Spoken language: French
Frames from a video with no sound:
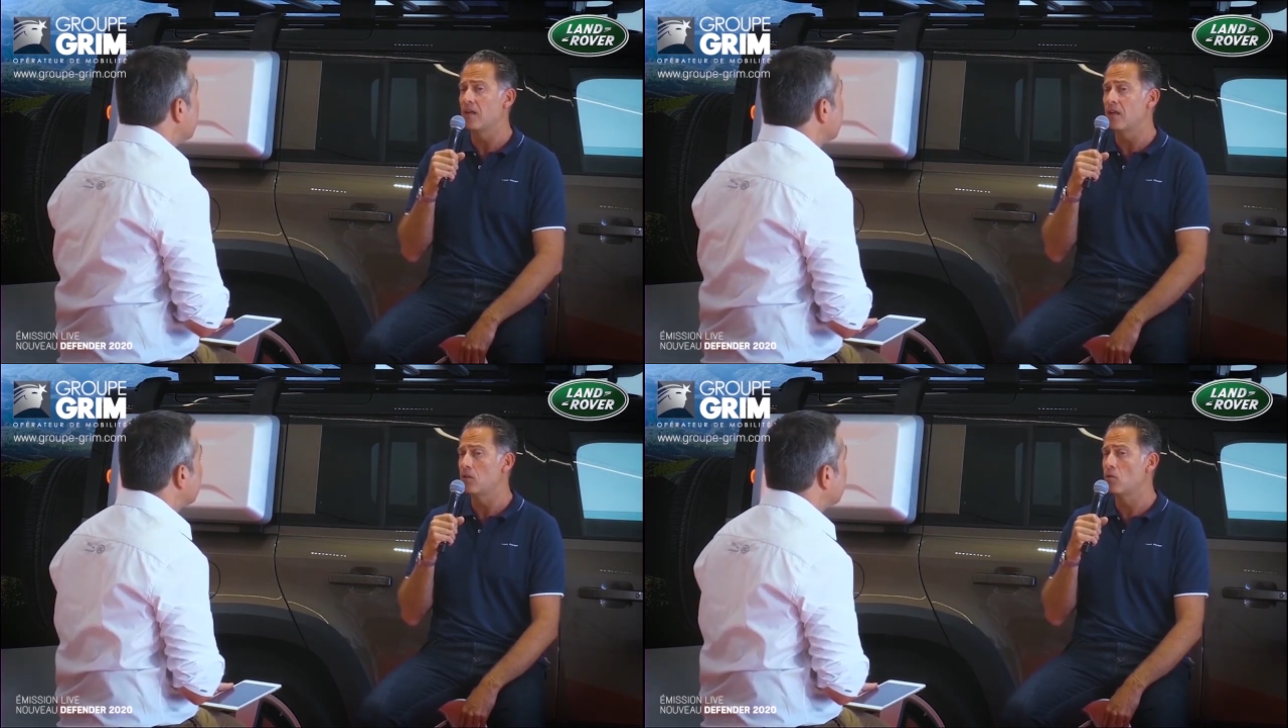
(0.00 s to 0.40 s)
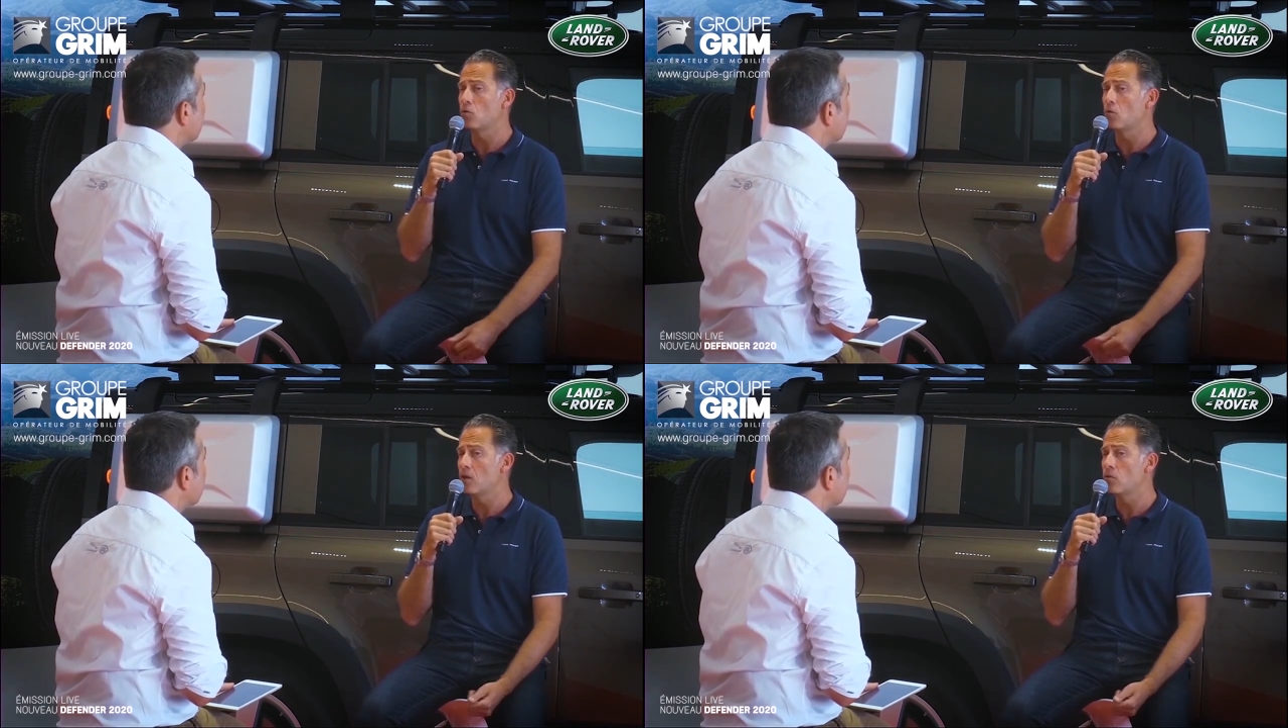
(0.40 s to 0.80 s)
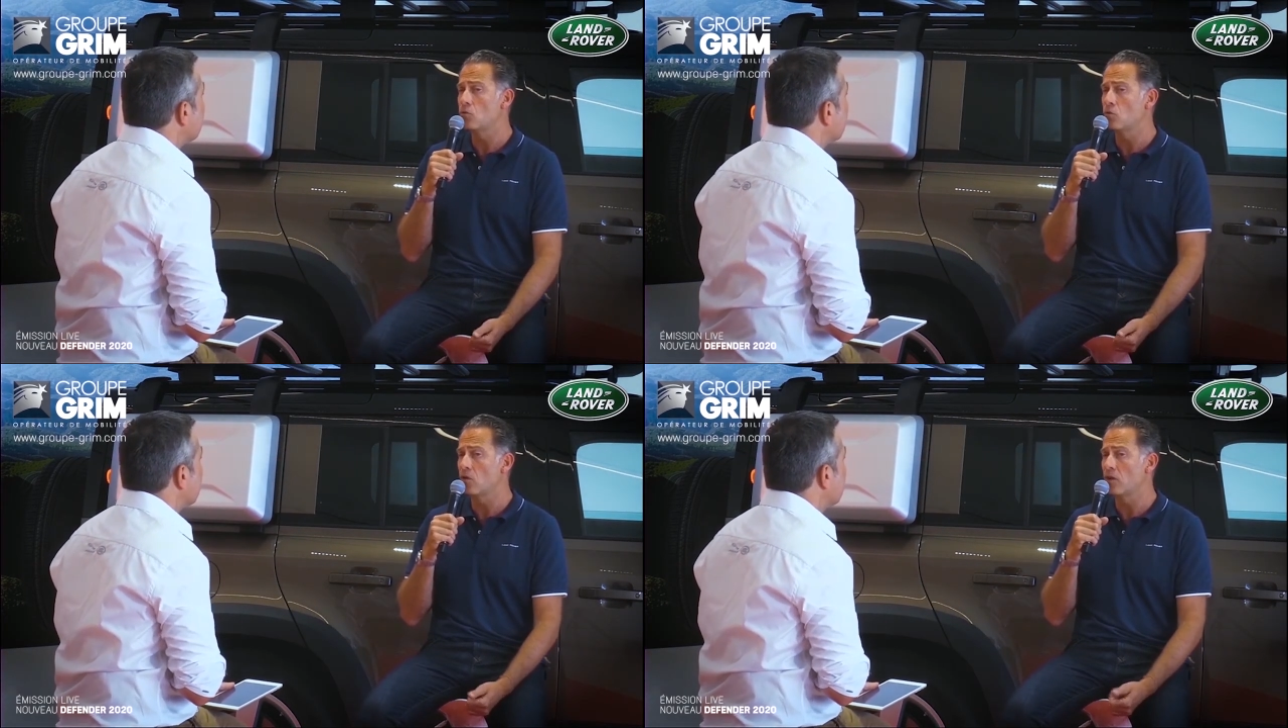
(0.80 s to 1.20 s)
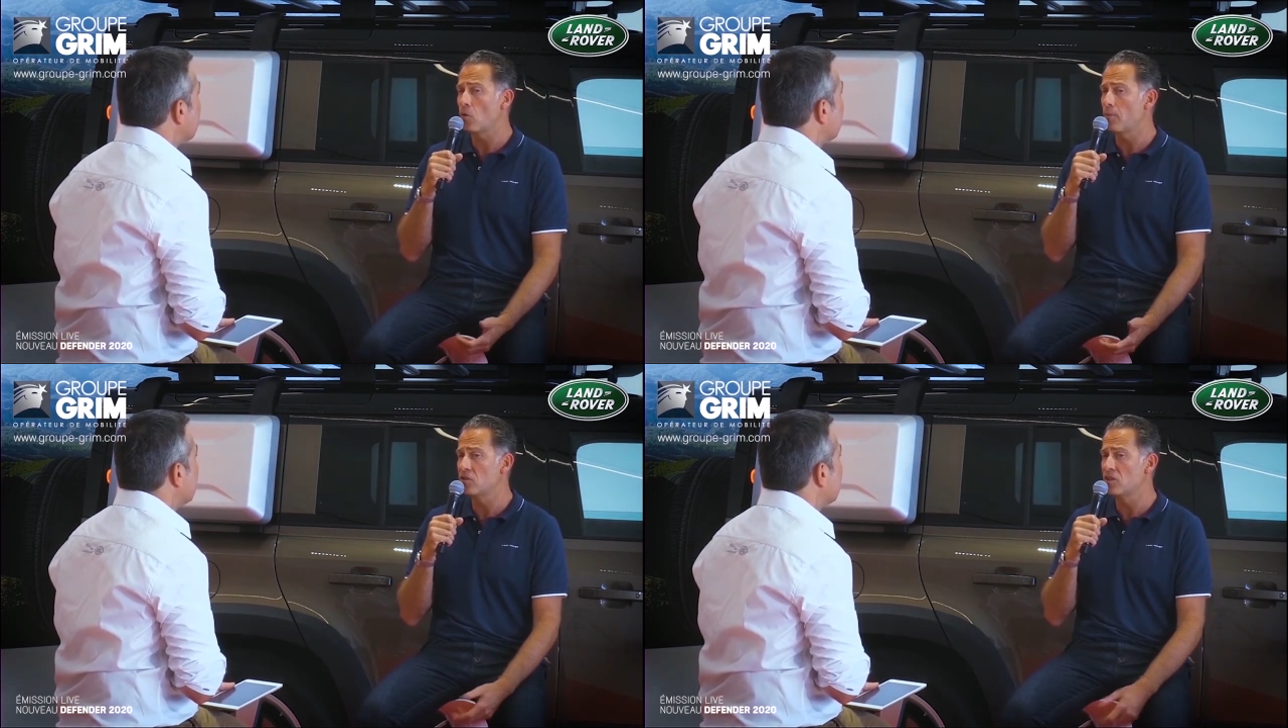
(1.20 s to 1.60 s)
Et donc on a,
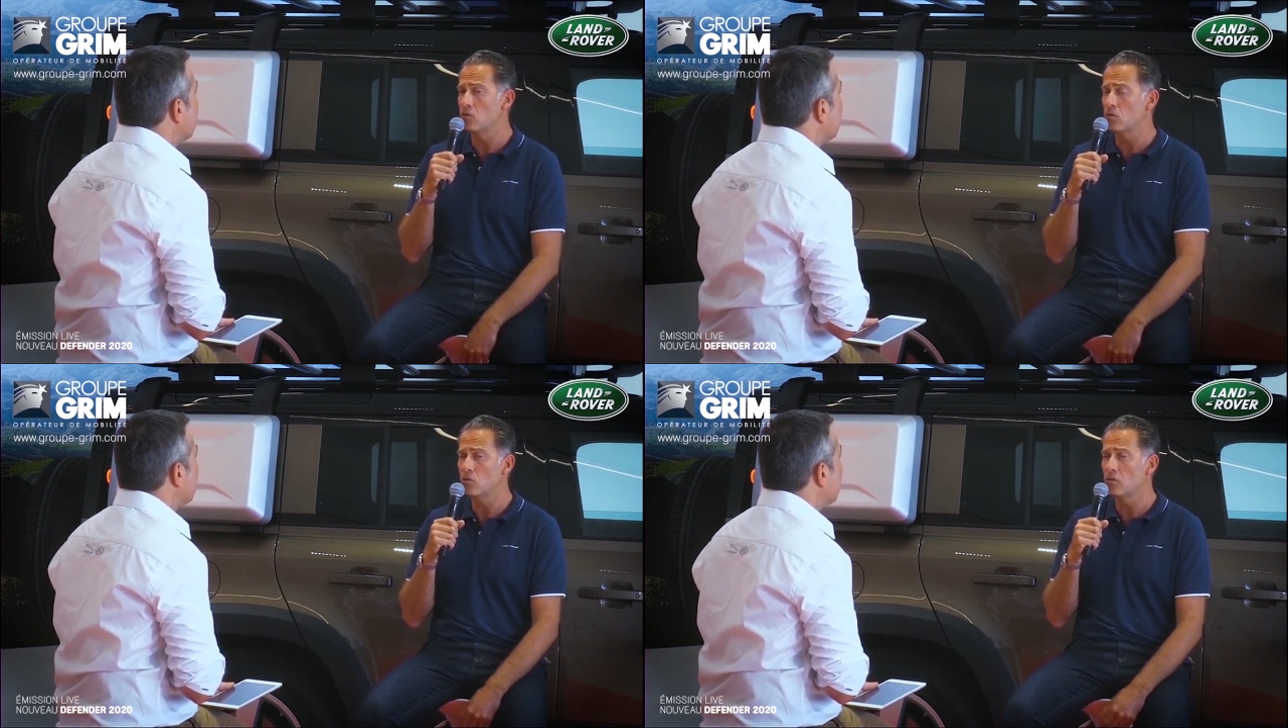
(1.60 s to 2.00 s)
trois positions.